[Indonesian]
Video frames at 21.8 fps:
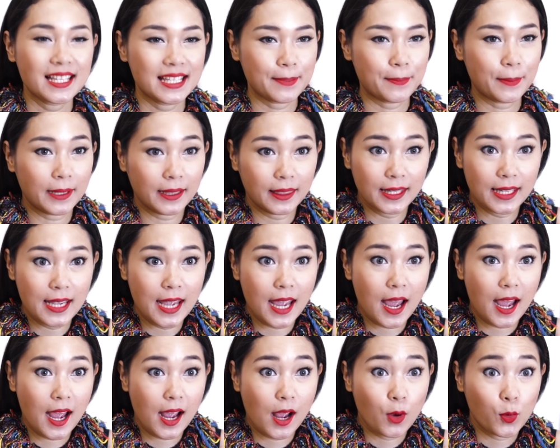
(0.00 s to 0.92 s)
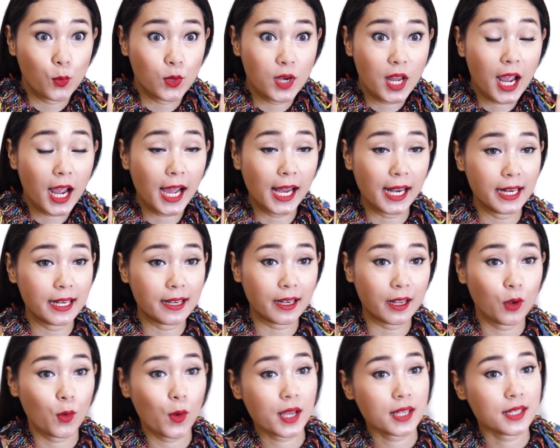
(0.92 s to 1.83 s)
Seperti yang udah kalian
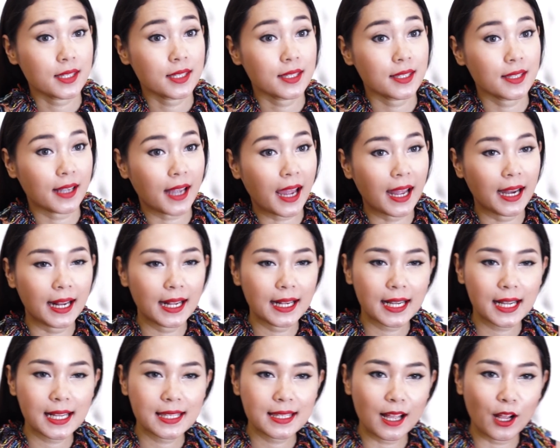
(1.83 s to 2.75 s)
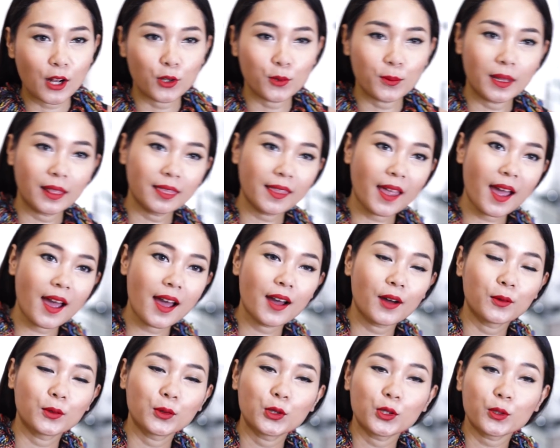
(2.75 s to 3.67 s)
request, sekarang kan selalu minta
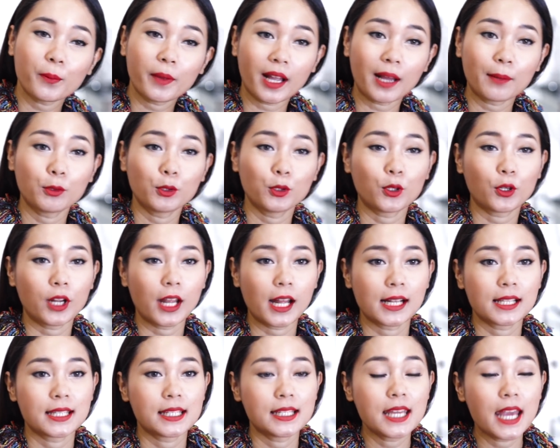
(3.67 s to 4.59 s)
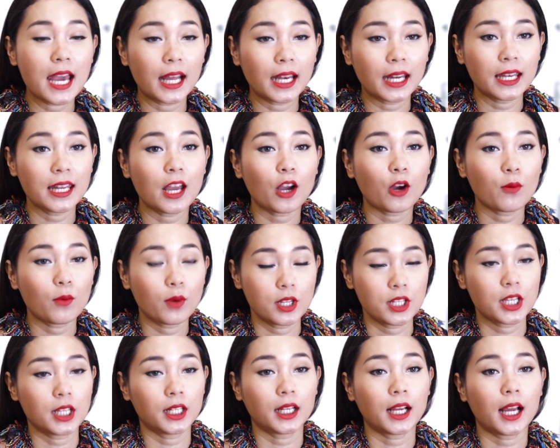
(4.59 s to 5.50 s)
untuk makeup tutorial. Jadi hari ini aku mau
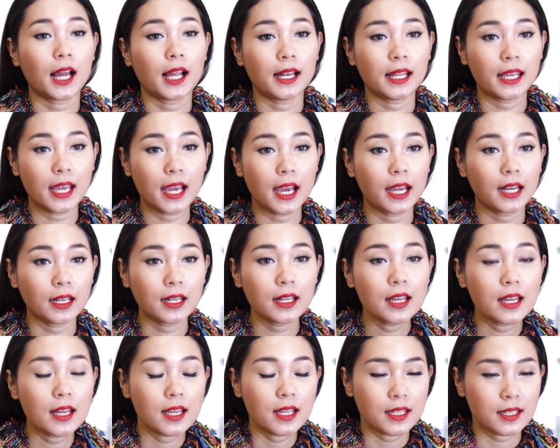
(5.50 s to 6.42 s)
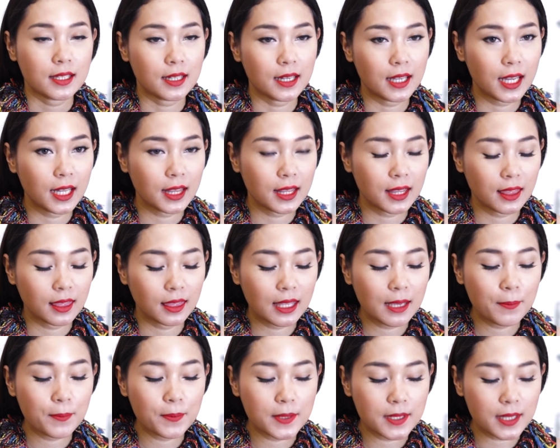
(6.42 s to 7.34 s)
share ke kalian sedikit
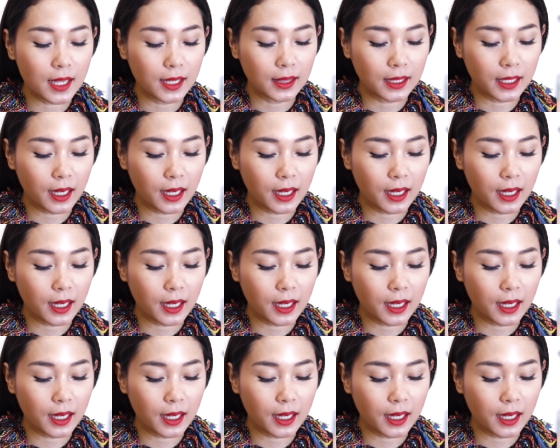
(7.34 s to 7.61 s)
tips and